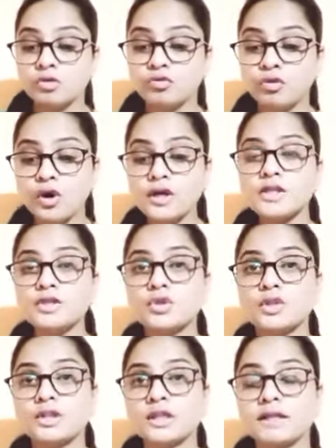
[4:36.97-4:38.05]
वो
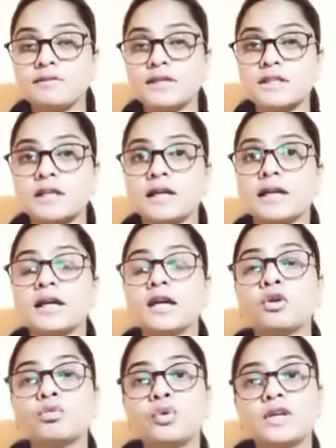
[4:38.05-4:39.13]
इंजरी ग्रीवियस हर्ट
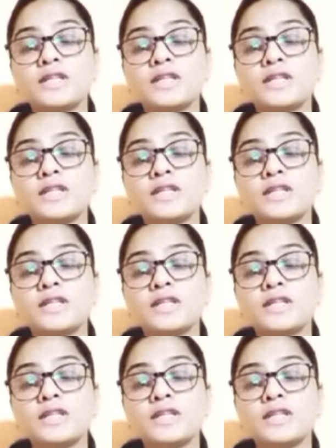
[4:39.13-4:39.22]
है और वो